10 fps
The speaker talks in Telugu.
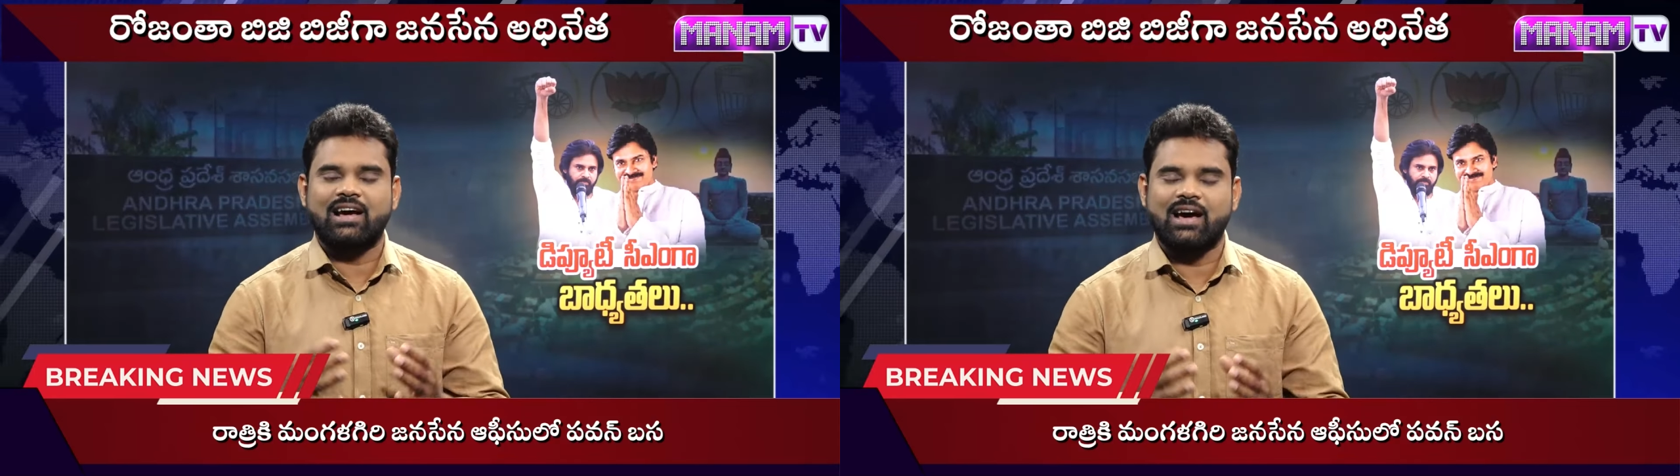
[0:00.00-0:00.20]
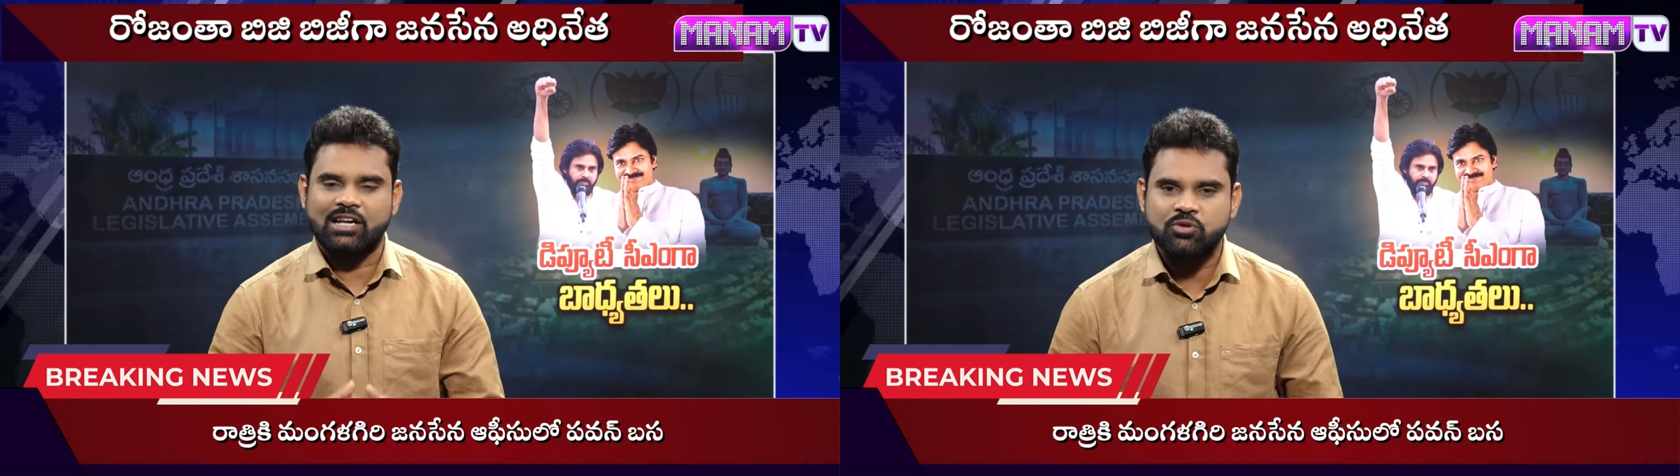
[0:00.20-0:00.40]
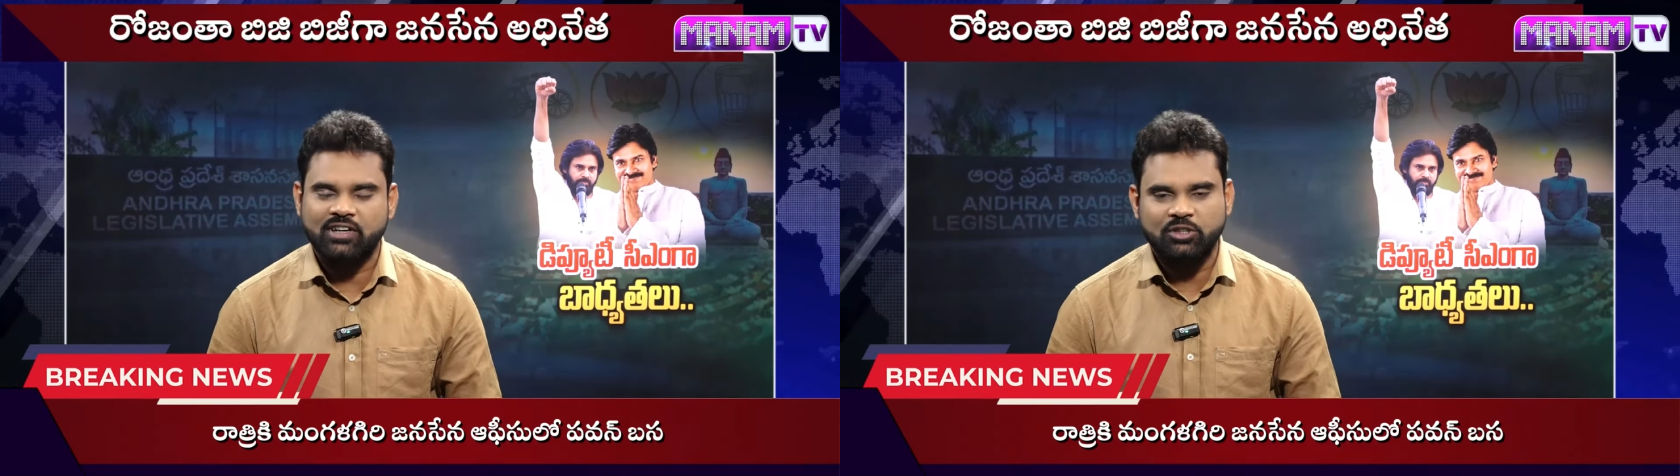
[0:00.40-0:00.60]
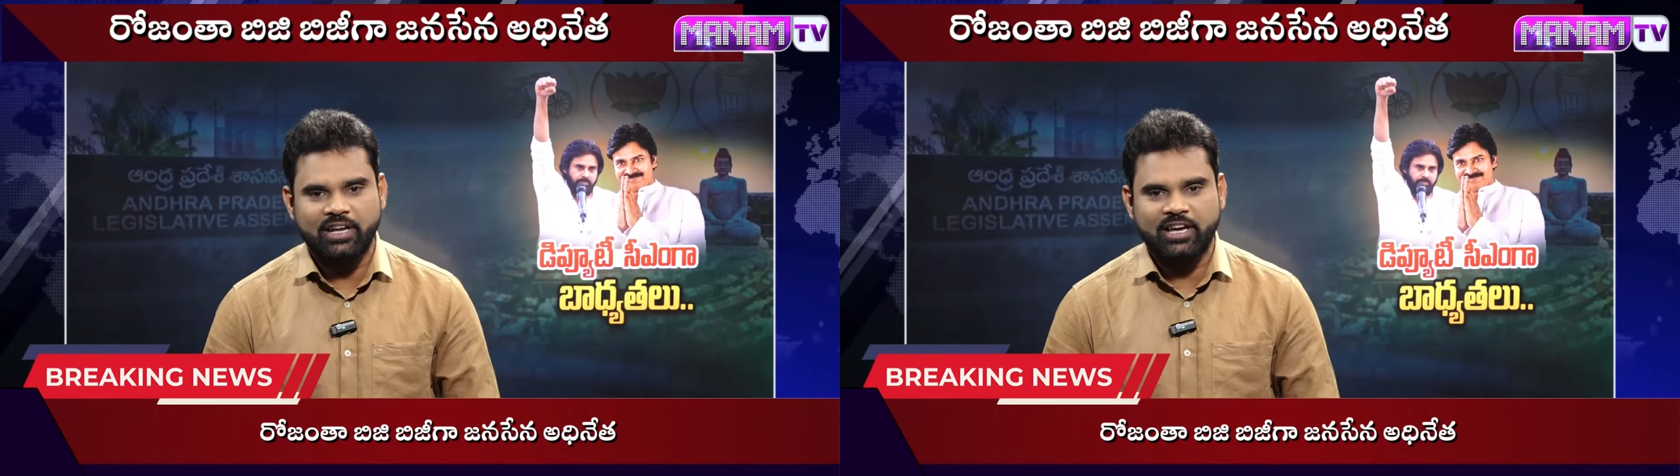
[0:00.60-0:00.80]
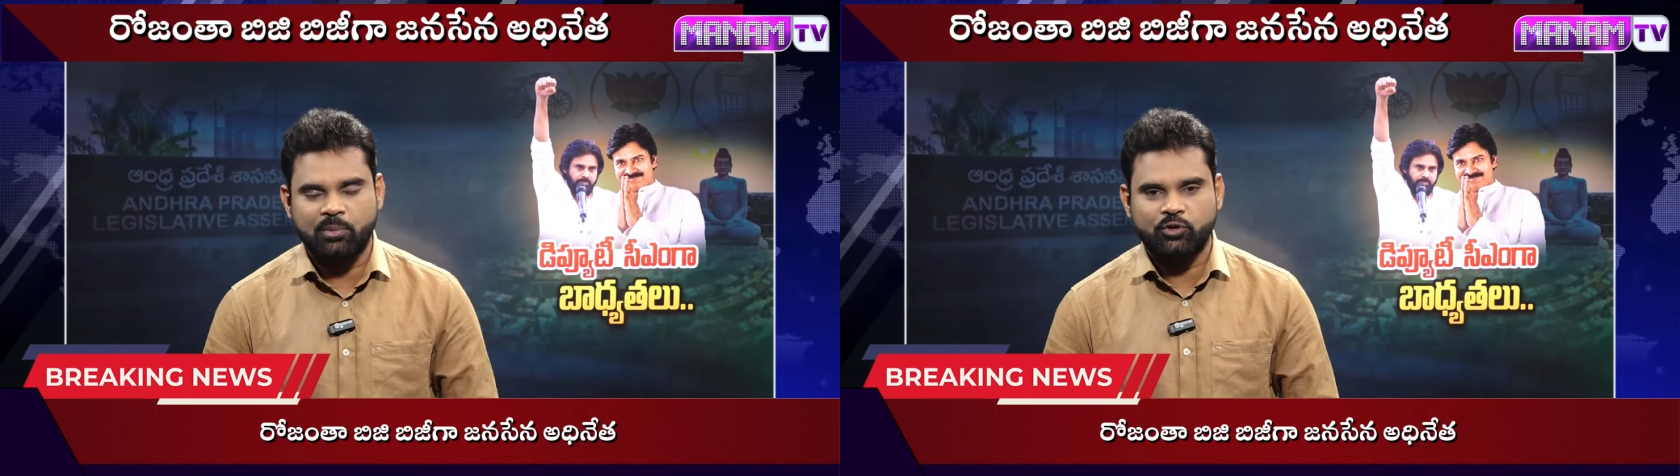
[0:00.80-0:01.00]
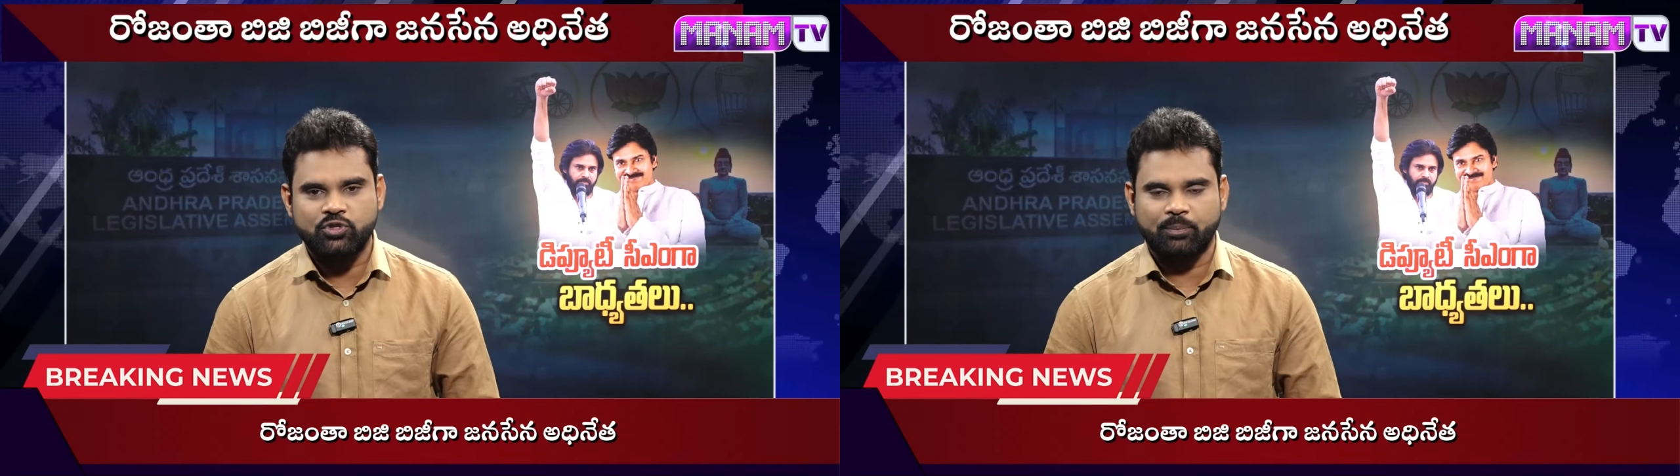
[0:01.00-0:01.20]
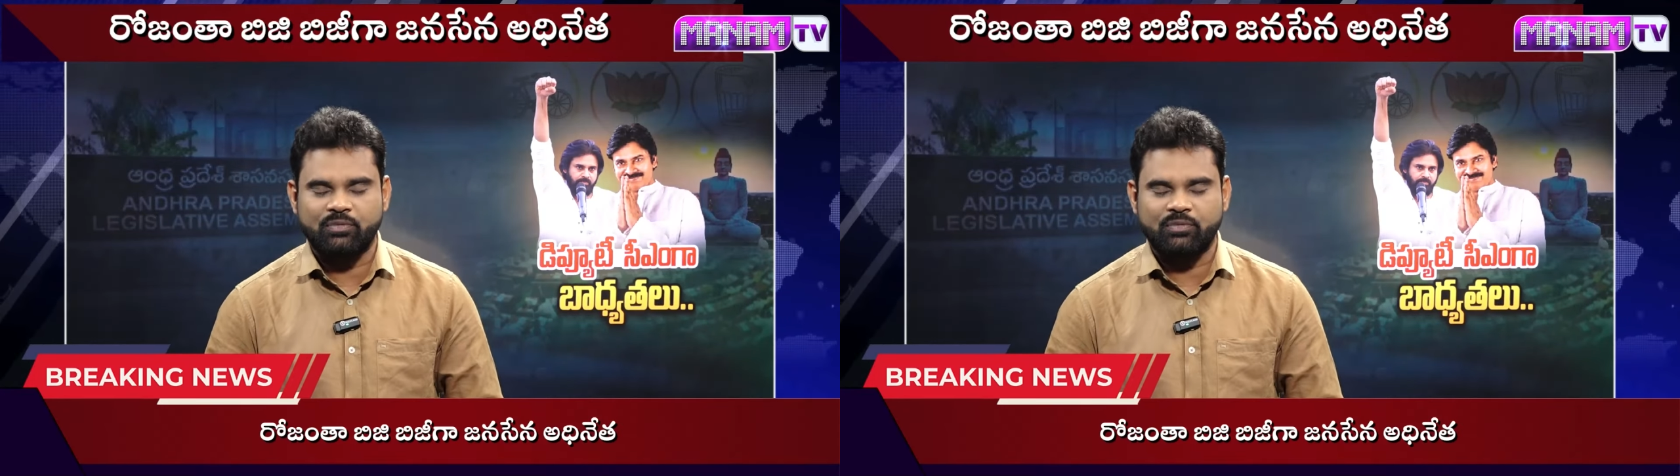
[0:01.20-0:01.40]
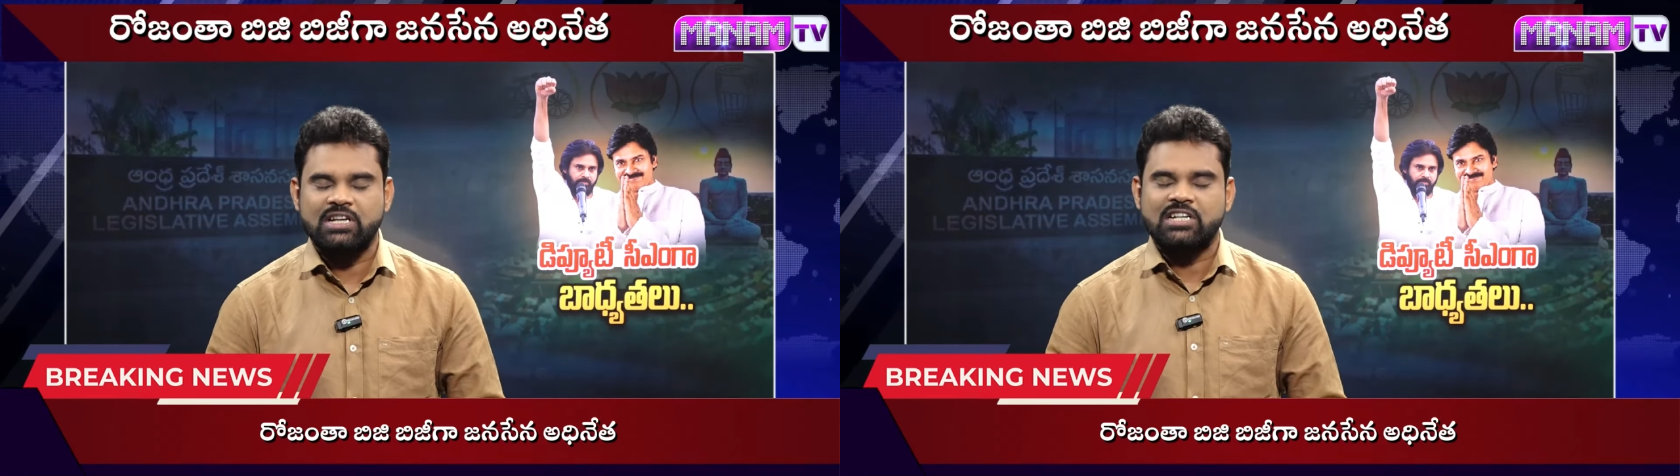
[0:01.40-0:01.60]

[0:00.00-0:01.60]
ఘన స్వాగతం పలికారు మనం చూసాం